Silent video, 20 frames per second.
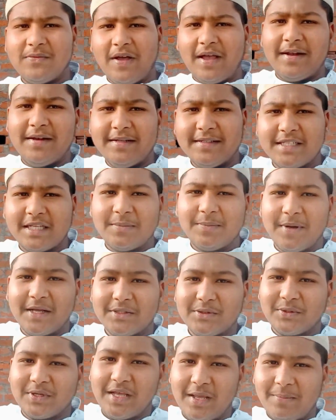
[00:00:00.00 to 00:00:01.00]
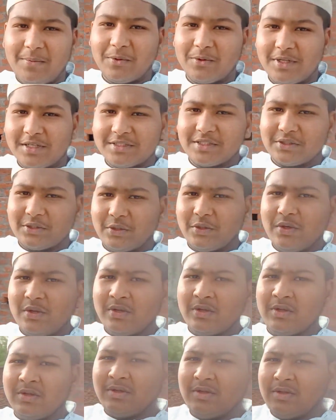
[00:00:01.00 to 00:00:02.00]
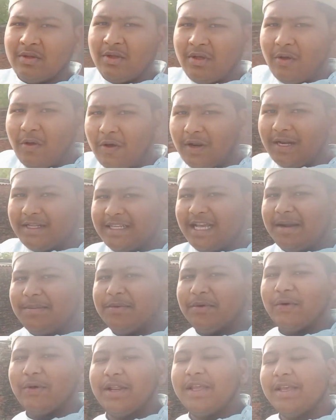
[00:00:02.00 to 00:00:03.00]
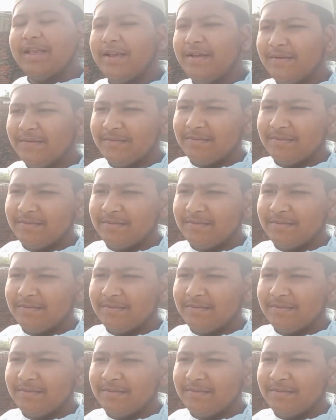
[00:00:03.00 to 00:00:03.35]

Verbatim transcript: फाइनली छत पे आ चुके हैं आप लोग देख सकते हो और अजान भी हो रही है